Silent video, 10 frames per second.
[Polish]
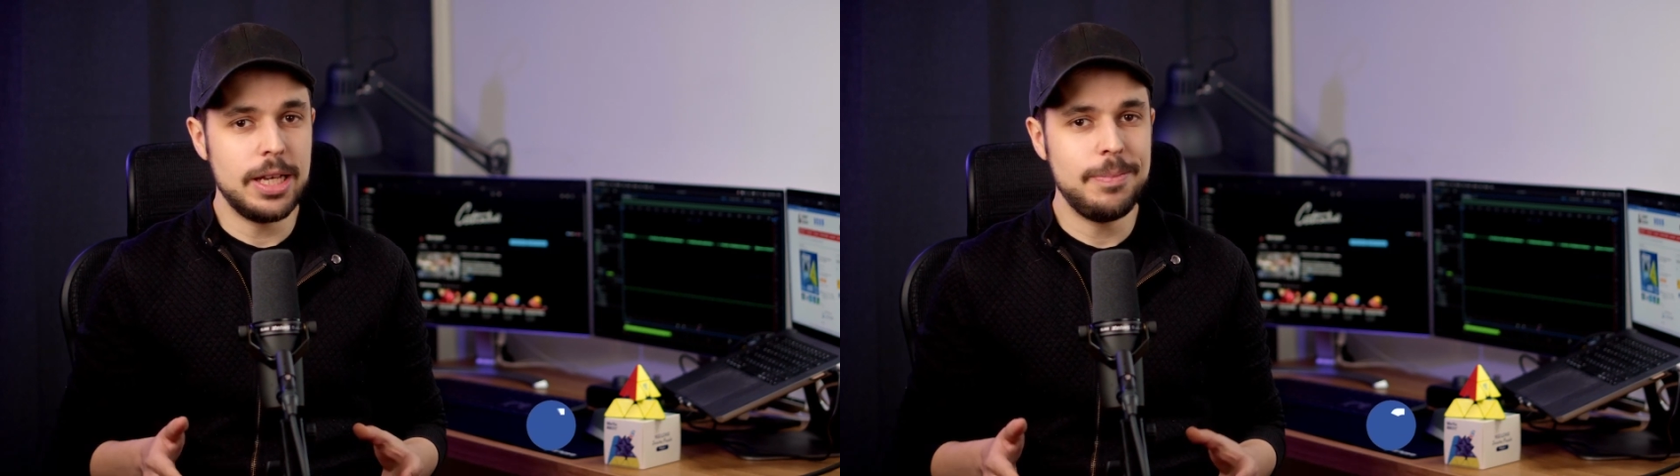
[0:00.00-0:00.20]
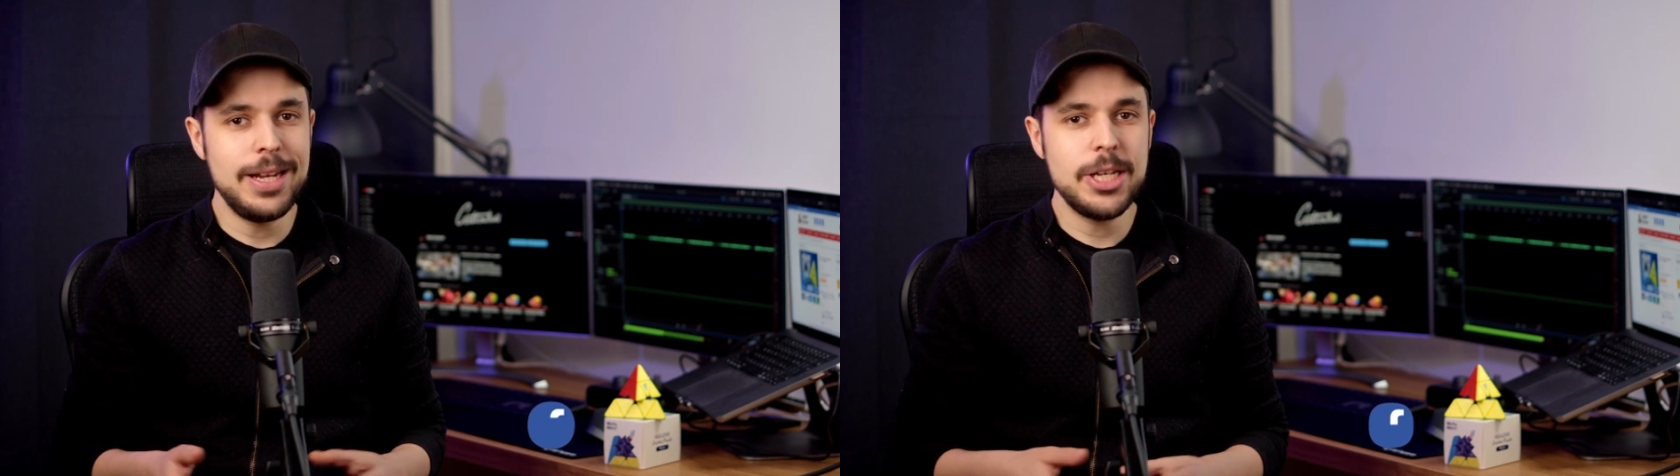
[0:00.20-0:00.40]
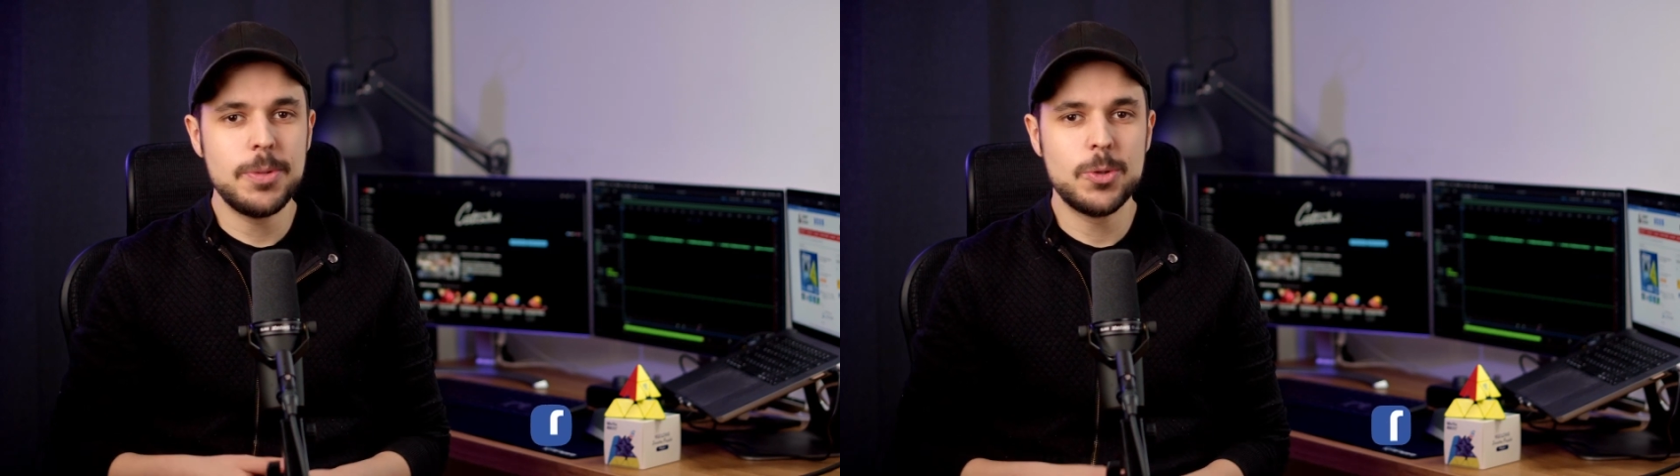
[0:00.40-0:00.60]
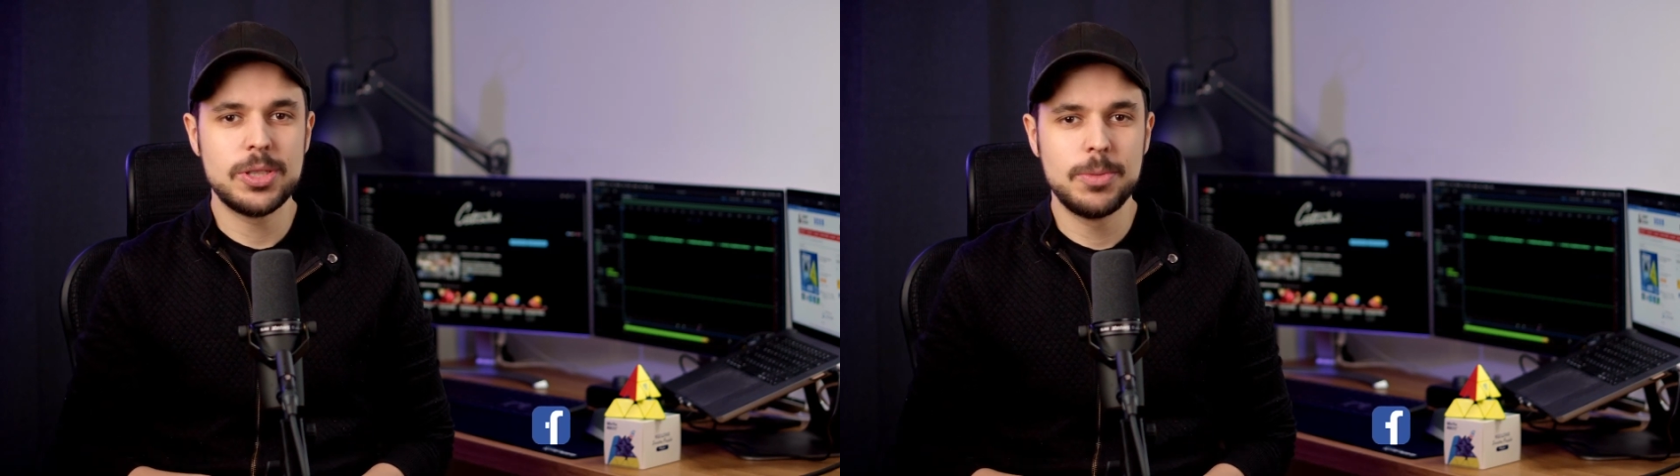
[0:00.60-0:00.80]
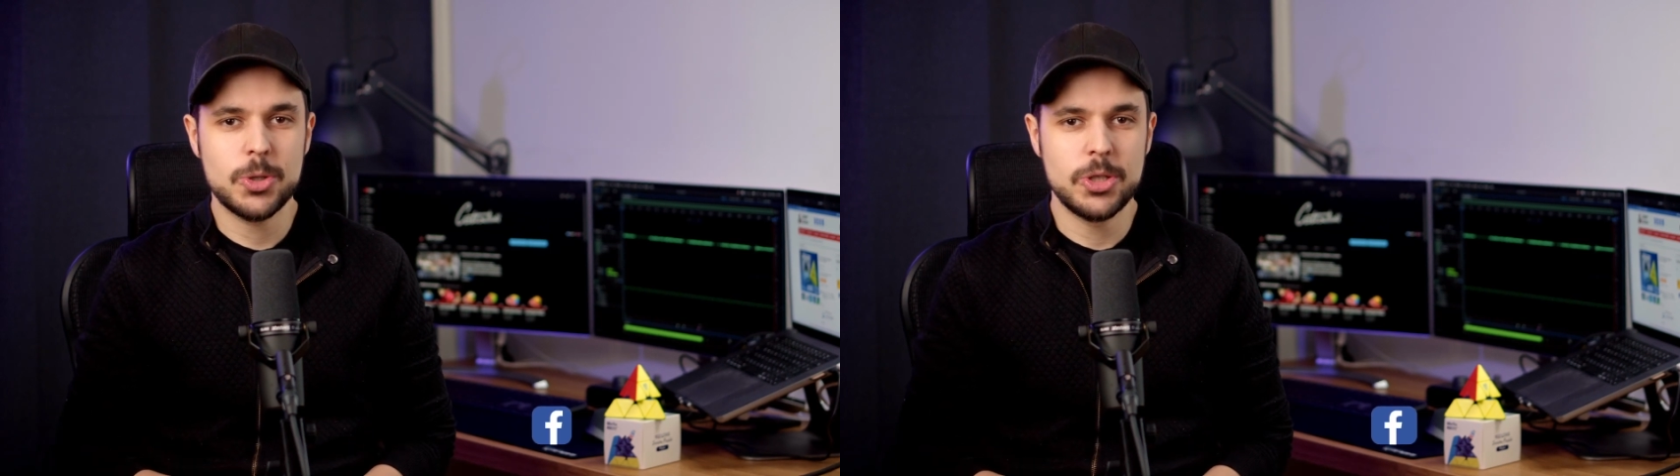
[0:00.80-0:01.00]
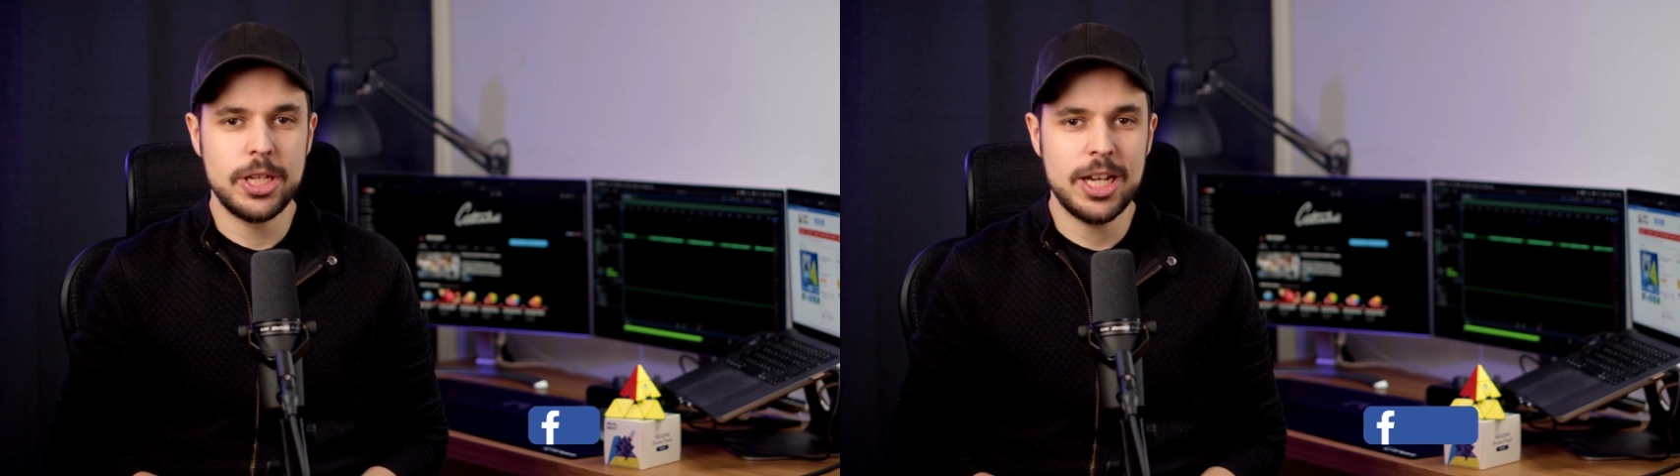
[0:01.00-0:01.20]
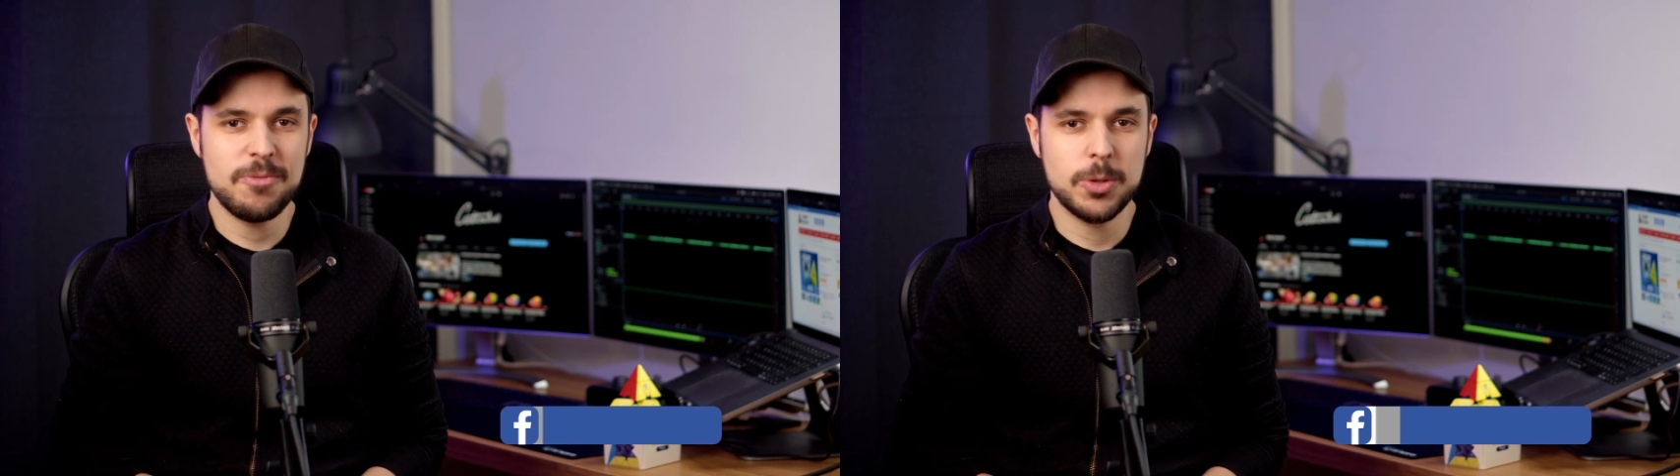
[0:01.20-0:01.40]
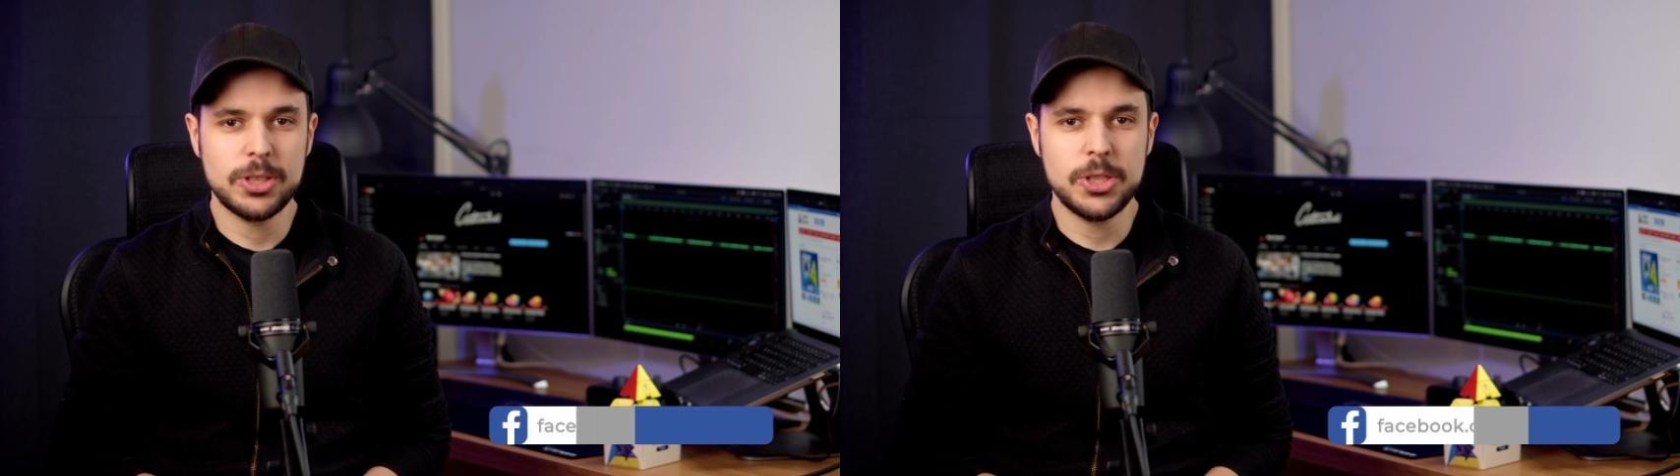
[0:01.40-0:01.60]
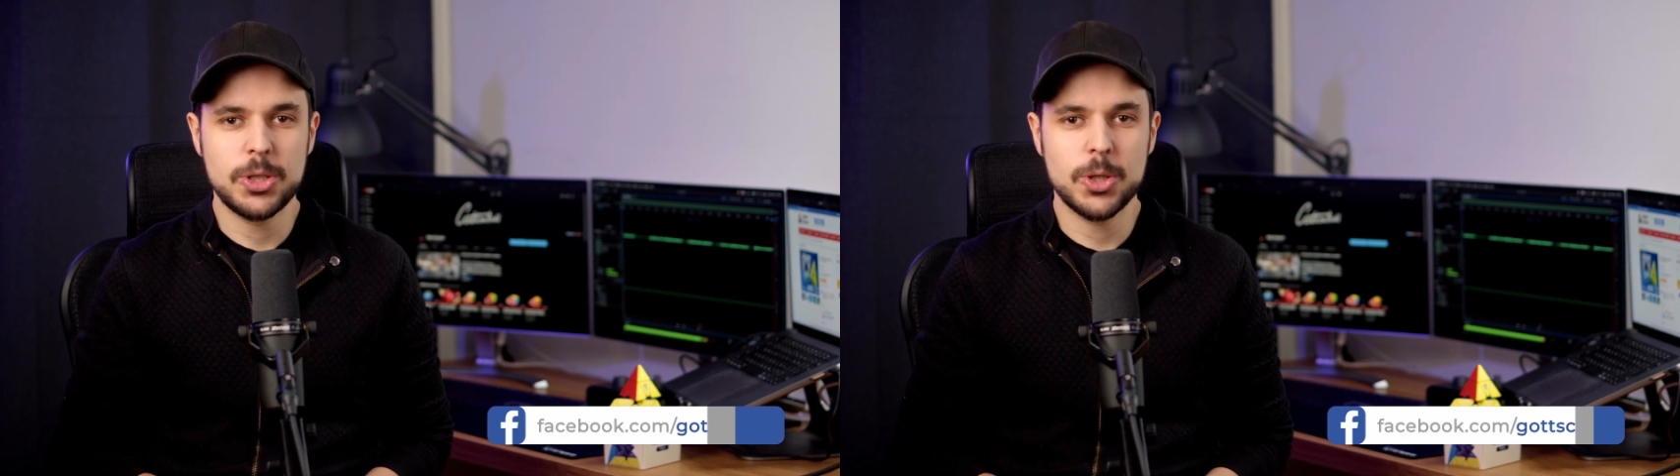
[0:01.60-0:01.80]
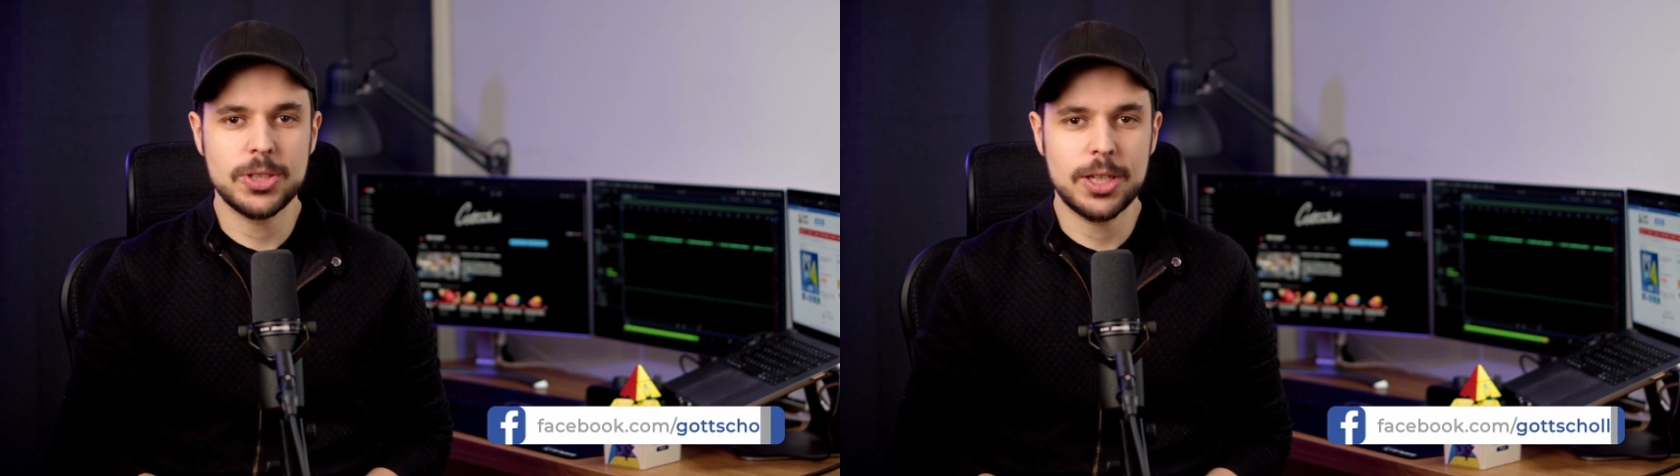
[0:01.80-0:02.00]
i mieliśmy już z nim do czynienia w
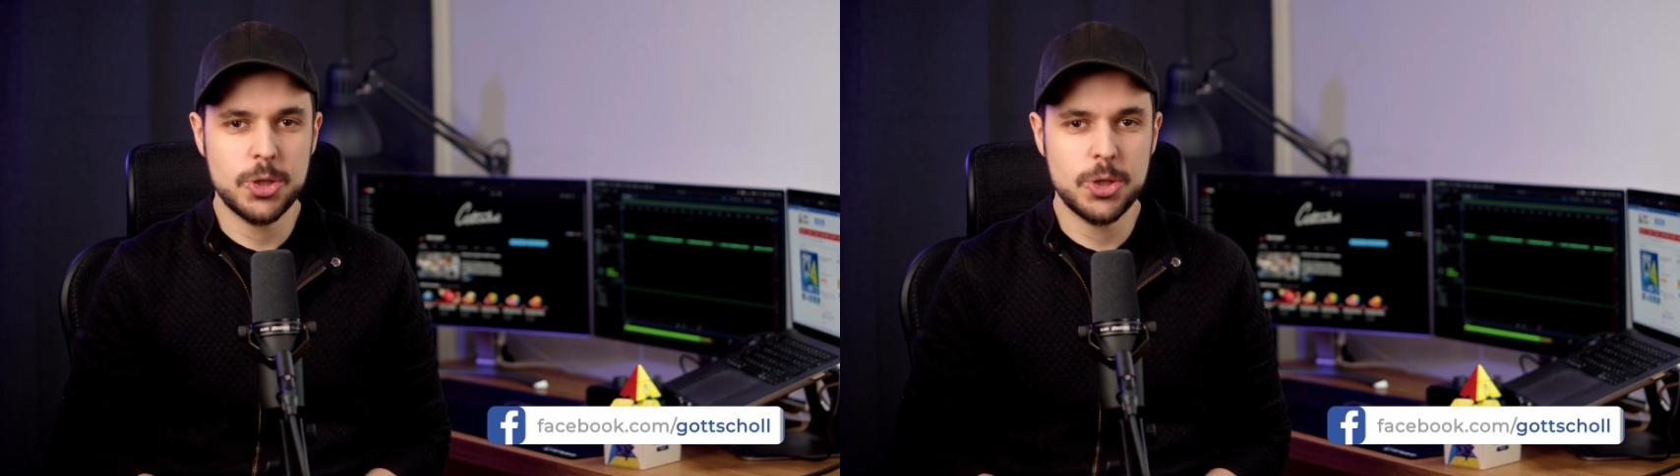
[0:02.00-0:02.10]
postaci kostek